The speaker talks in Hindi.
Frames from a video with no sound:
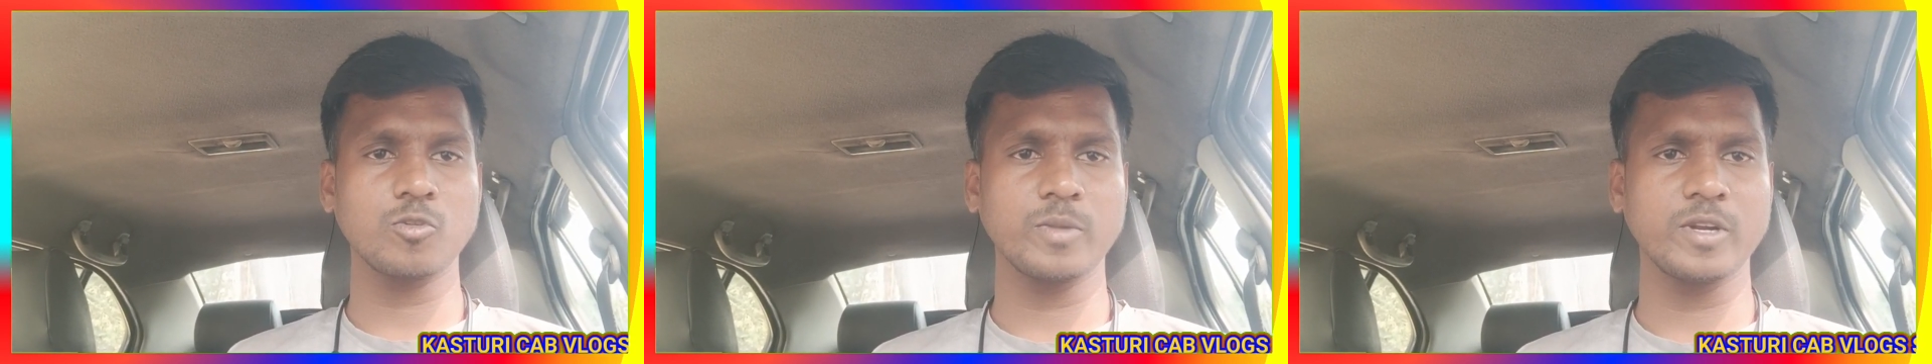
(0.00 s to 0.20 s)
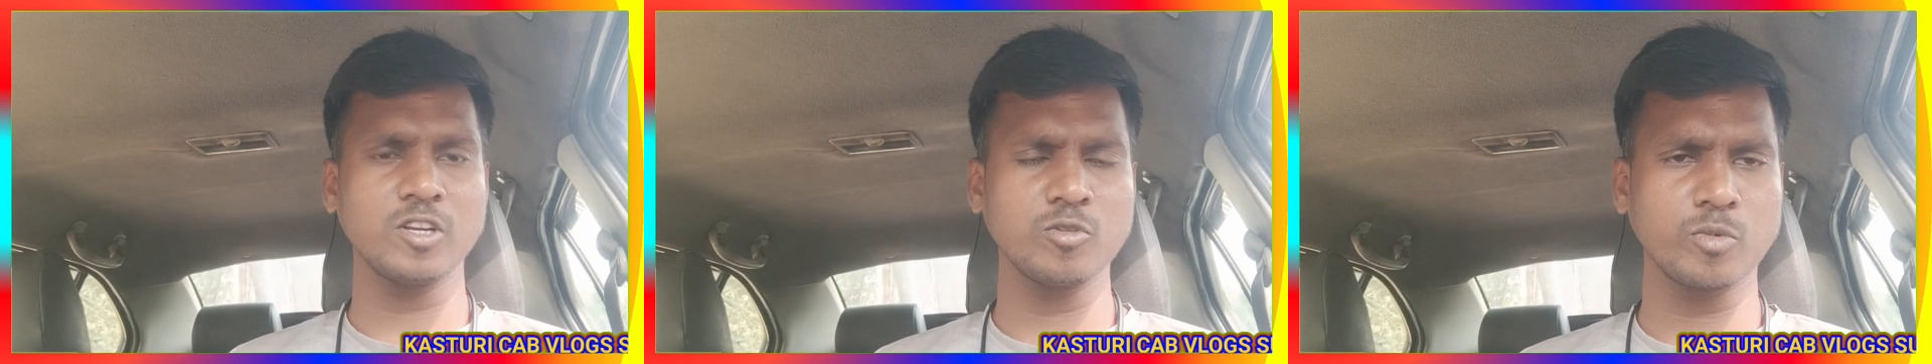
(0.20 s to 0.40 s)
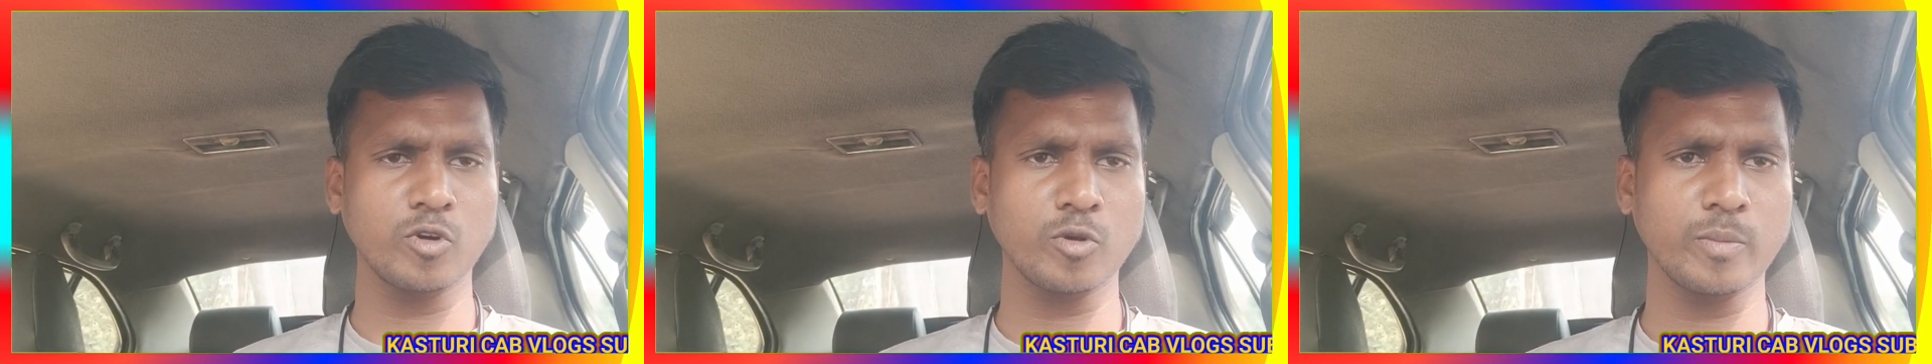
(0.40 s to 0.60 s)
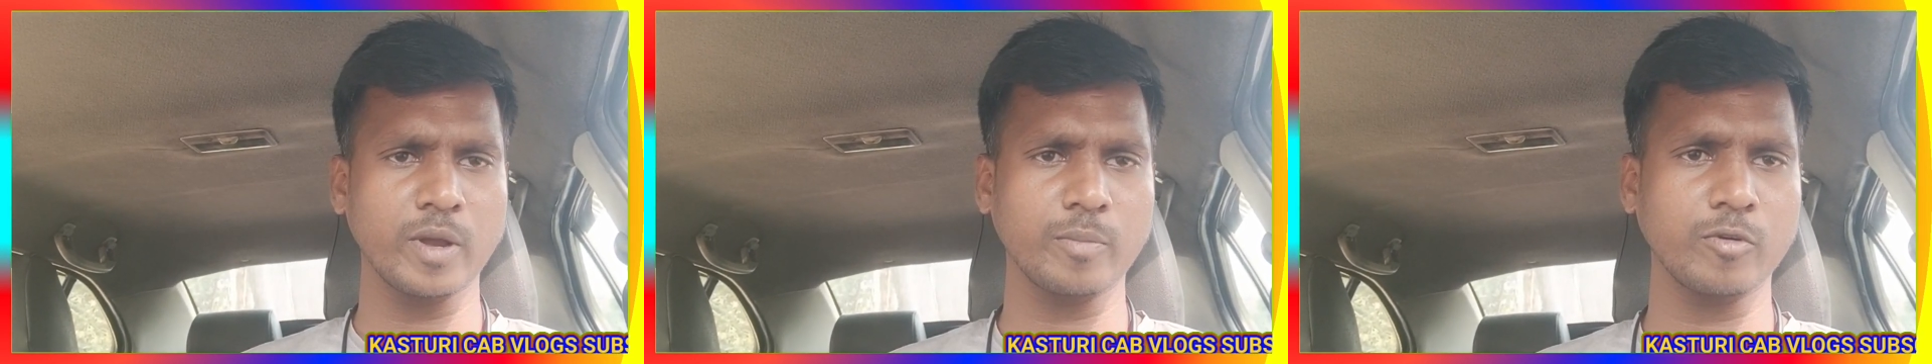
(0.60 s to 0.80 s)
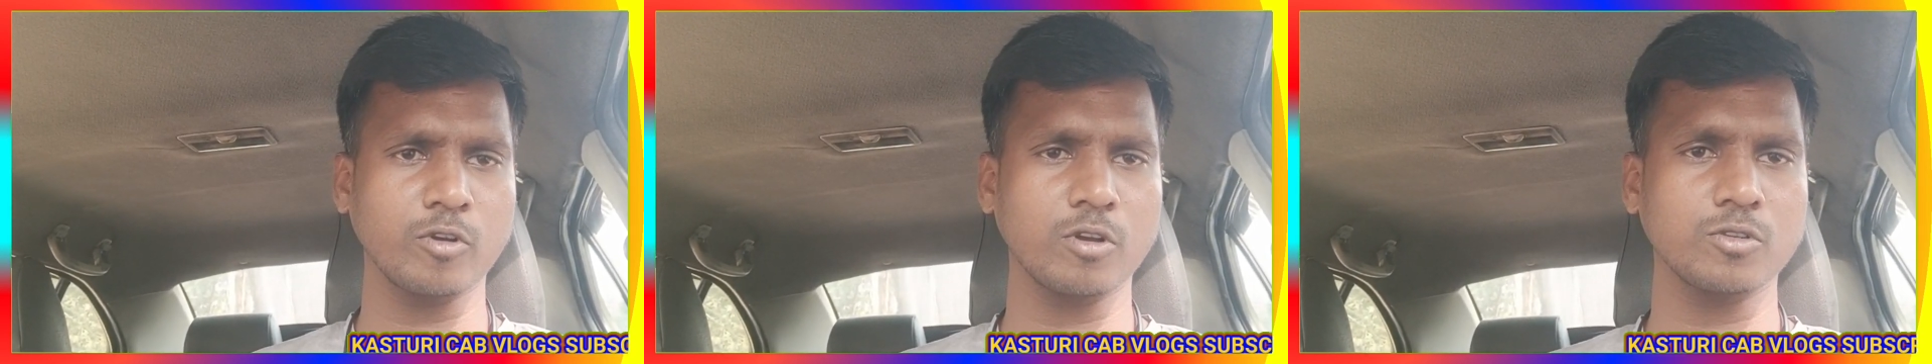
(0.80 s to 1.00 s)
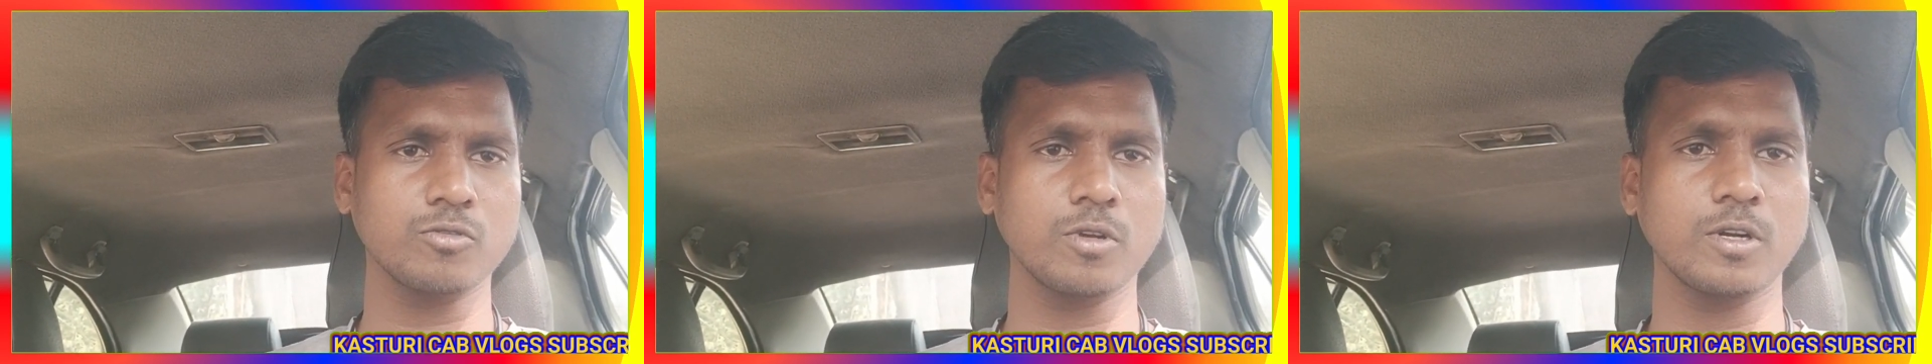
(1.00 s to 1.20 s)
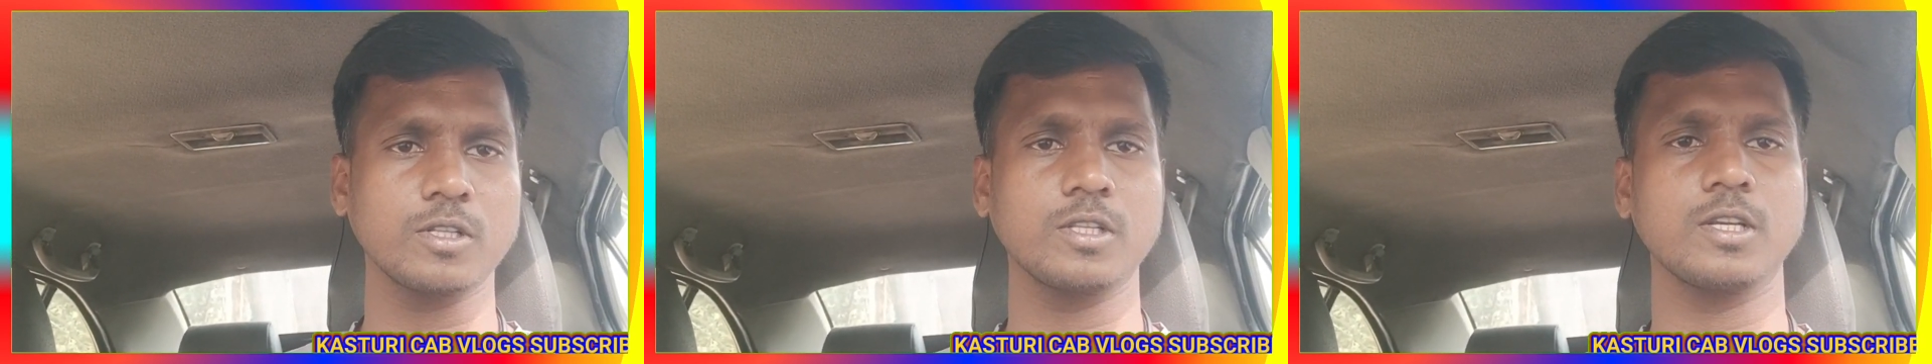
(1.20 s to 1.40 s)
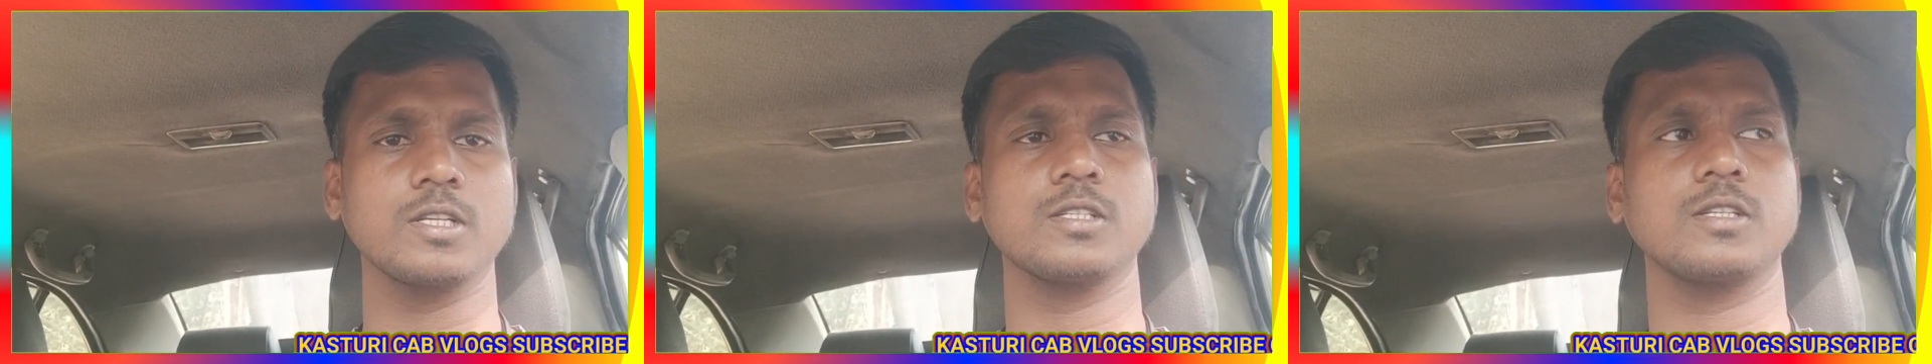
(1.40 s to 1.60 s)
टू माय न्यू ब्लॉग में आप लोग का
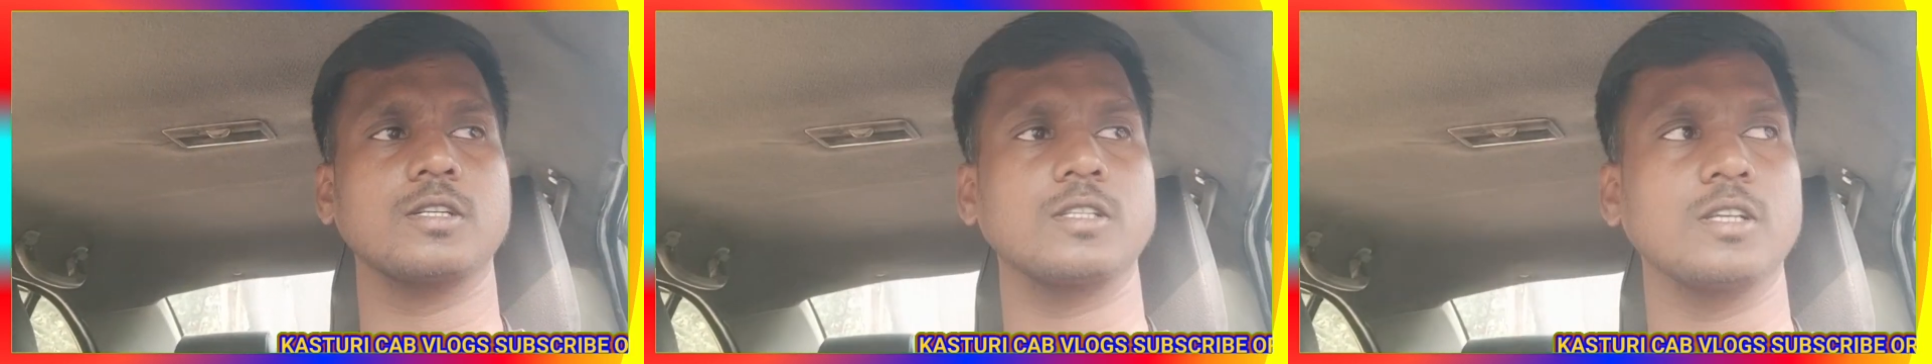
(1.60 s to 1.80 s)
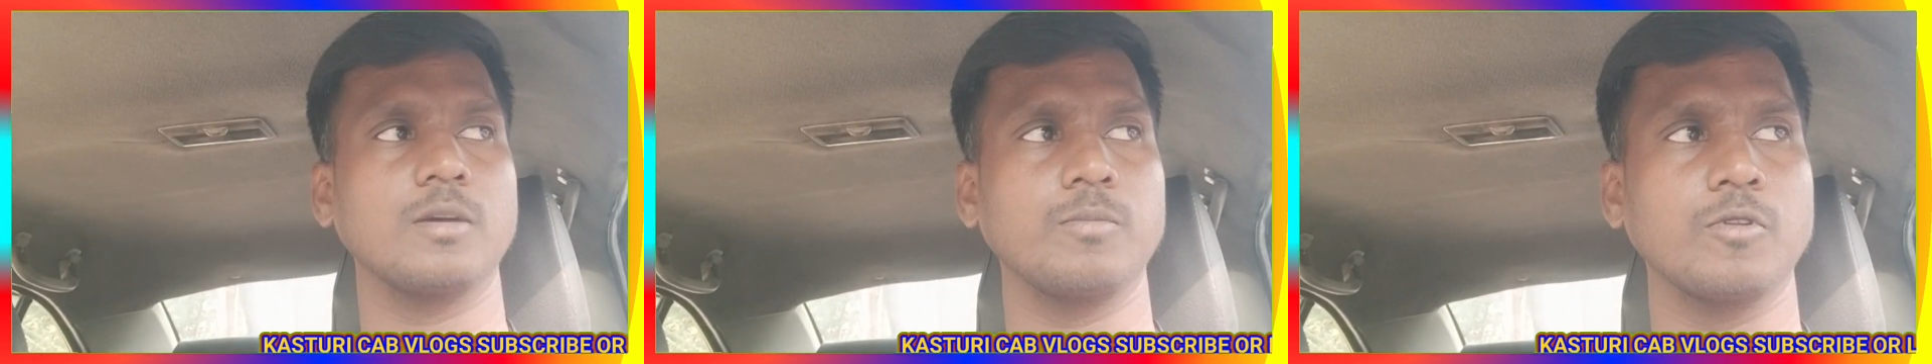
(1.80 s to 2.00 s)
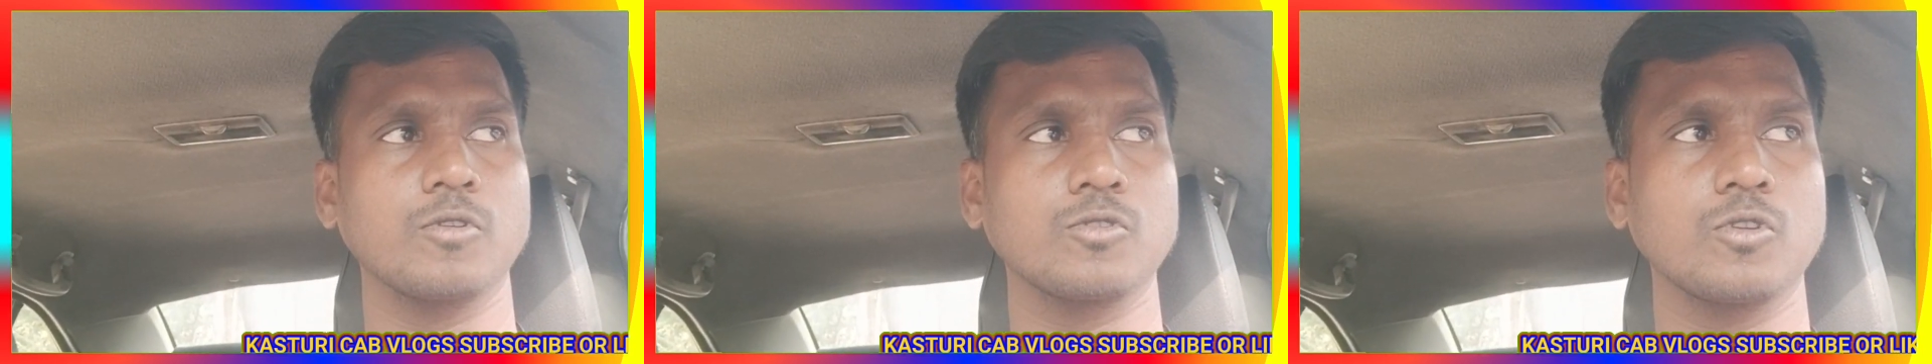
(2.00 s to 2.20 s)
स्वागत है आशा करते हैं आप लोग